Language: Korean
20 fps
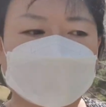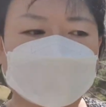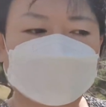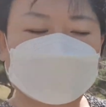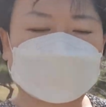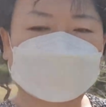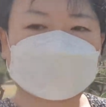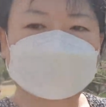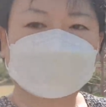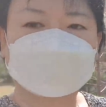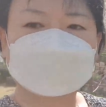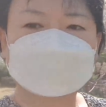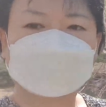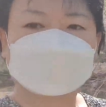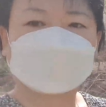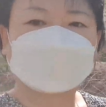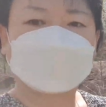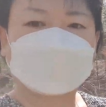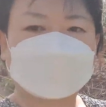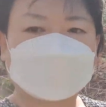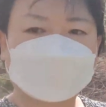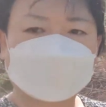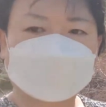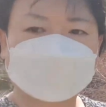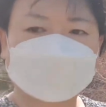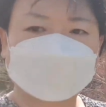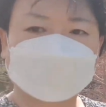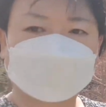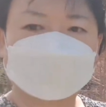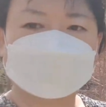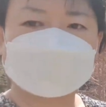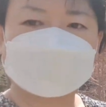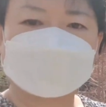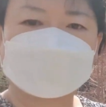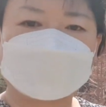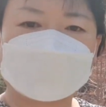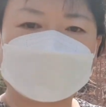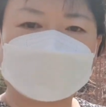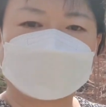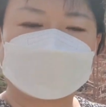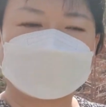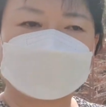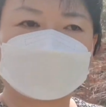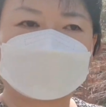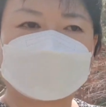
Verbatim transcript: 어, 성적 평가 같은 거 하잖아요.